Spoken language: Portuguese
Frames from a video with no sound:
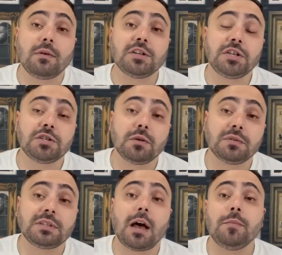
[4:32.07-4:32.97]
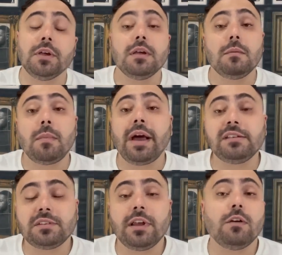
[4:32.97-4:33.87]
a gente não sabe,
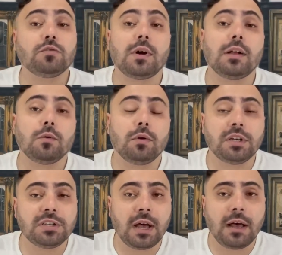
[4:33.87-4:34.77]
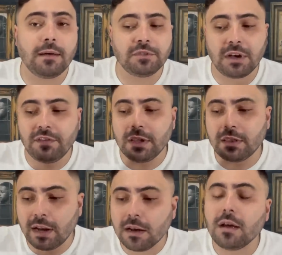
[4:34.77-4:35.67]
mas ele é um jogador que já, já vinha
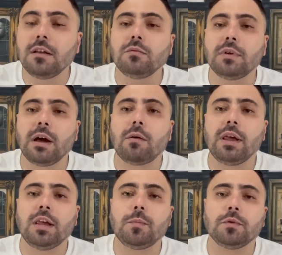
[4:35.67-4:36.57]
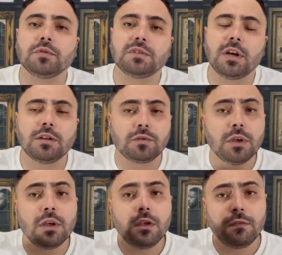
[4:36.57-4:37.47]
treinando, né, com a equipe do Santos,
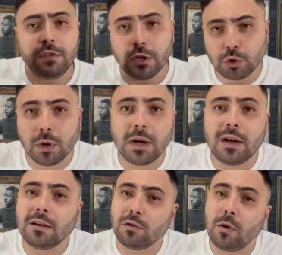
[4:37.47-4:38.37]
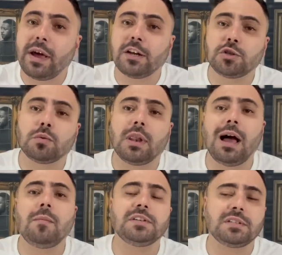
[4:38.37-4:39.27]
vinha jogando, não era
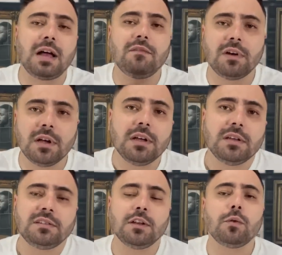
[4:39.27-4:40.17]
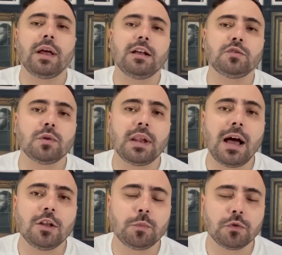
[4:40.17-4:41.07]
titular, mas estava sendo
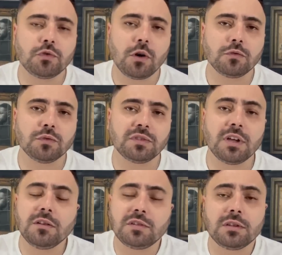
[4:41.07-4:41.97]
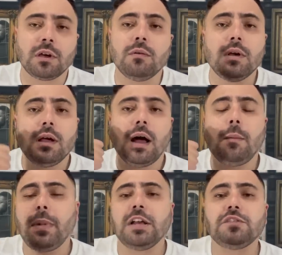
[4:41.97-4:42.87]
relacionado para os jogos do Santos, então a
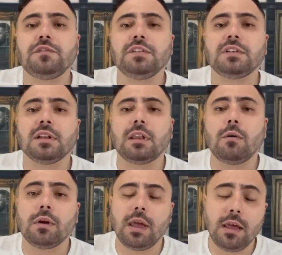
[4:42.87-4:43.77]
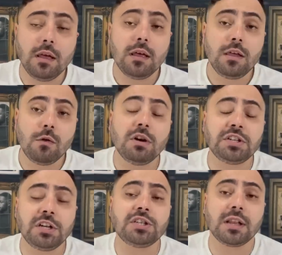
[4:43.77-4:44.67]
parte física tá ok. E
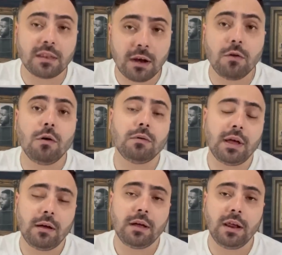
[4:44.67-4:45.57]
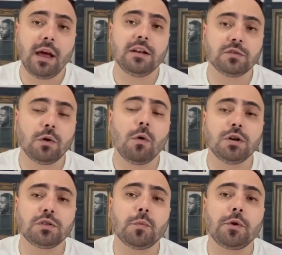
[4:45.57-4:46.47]
hoje ele já treinou, né? Ele realizou
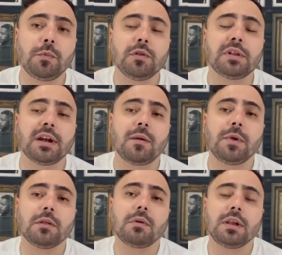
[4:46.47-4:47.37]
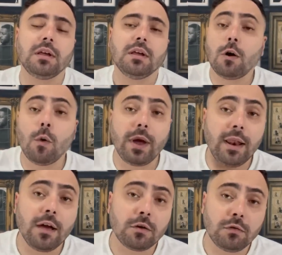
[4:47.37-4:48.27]
hoje seu primeiro treinamento ali com o
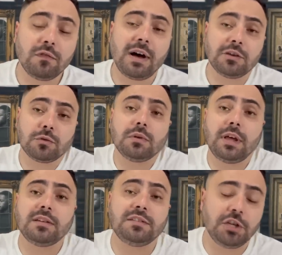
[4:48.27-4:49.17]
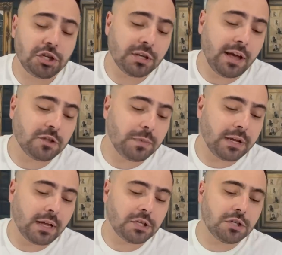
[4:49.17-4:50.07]
elenco do Vasco e existe né, a
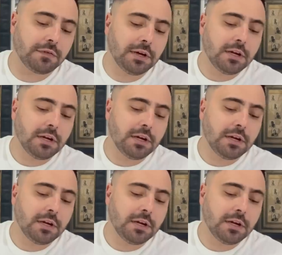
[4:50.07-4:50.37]
expectativa